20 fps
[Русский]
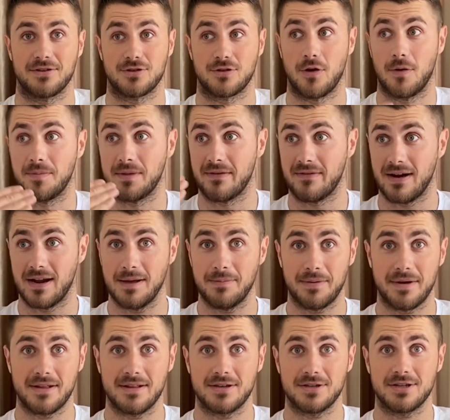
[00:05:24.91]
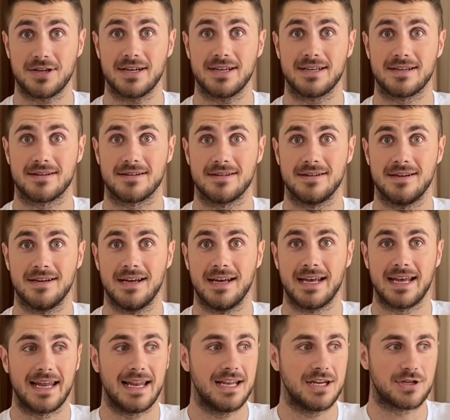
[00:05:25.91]
что обновляй приложение,
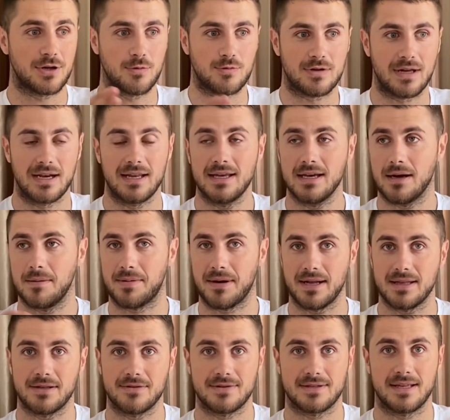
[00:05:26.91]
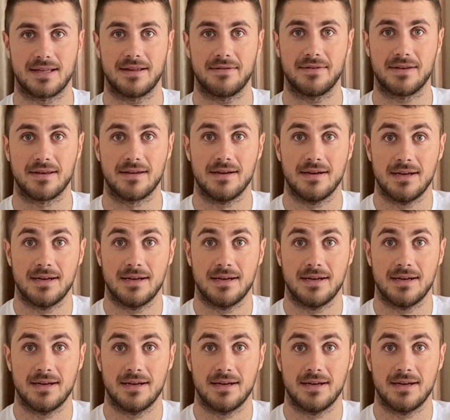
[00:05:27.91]
или же удали и обратно установи.